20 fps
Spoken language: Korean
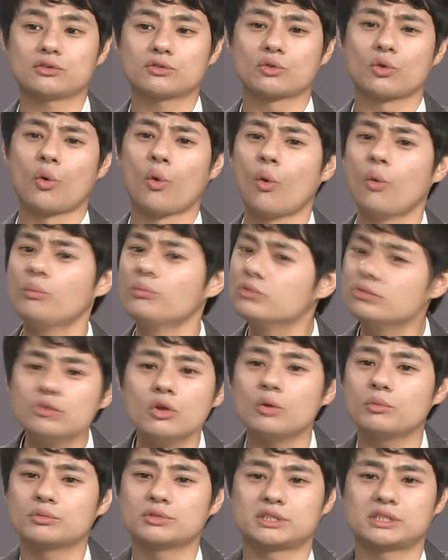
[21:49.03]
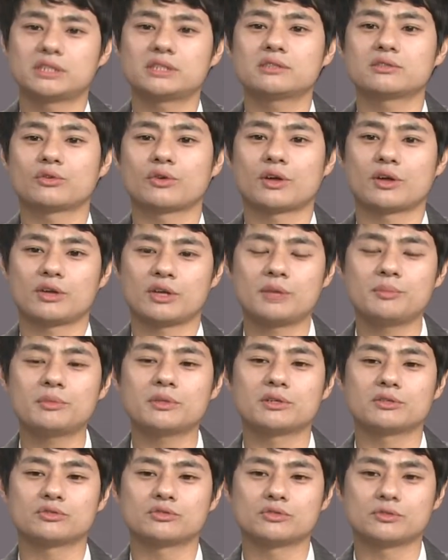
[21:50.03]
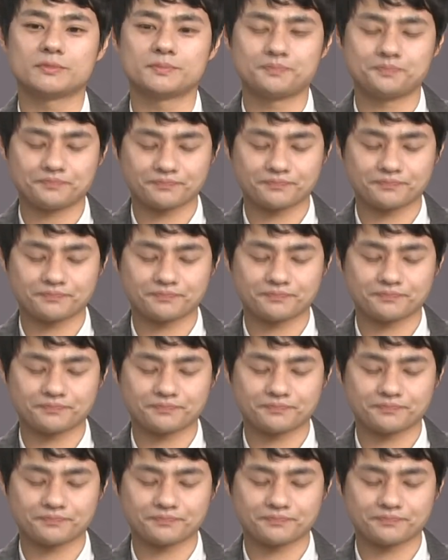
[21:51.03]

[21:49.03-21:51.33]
너무너무 싫은 거예요. 힘들고.